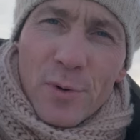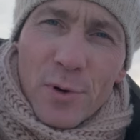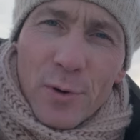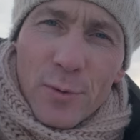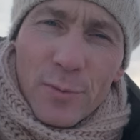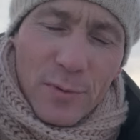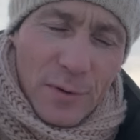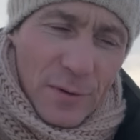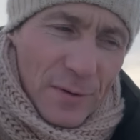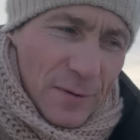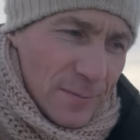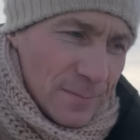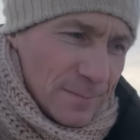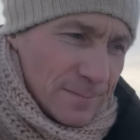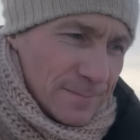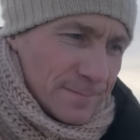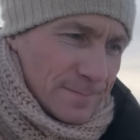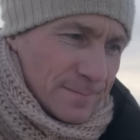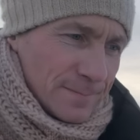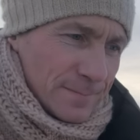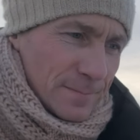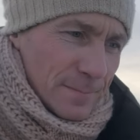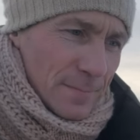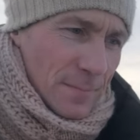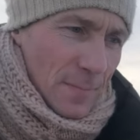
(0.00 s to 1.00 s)
пробовать.
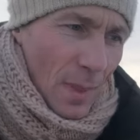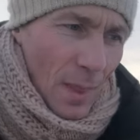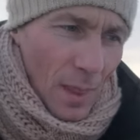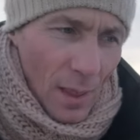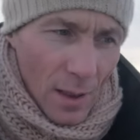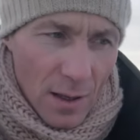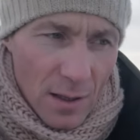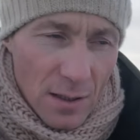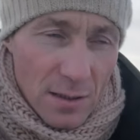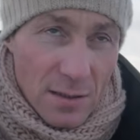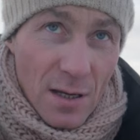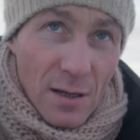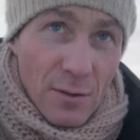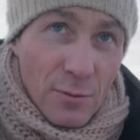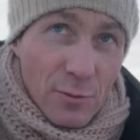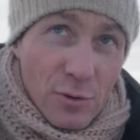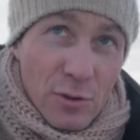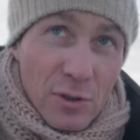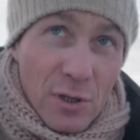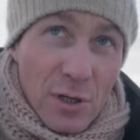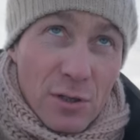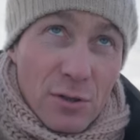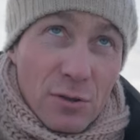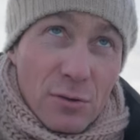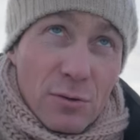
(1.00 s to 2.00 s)
Саня
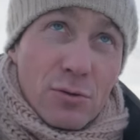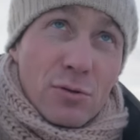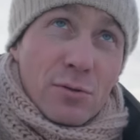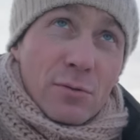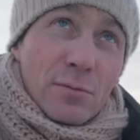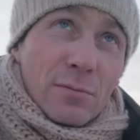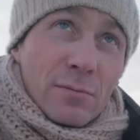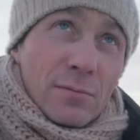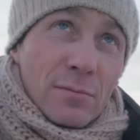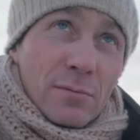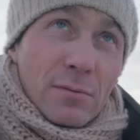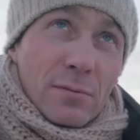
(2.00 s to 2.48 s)
уже начал. Ну что,